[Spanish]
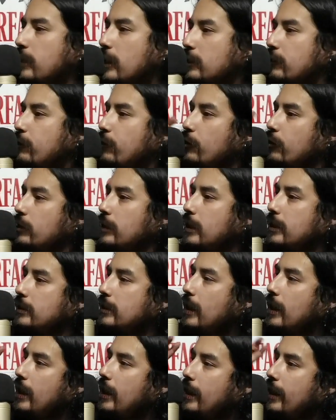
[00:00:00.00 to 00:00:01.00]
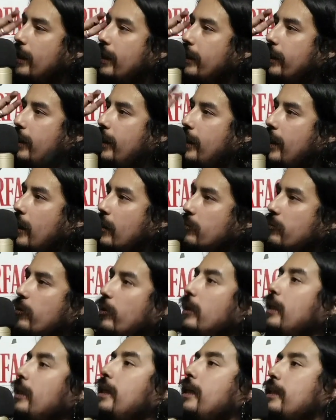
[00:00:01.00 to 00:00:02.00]
las frutas del
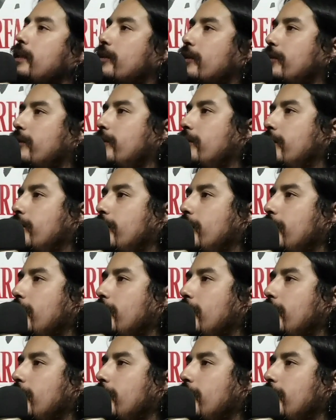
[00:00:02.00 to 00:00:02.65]
arbolito,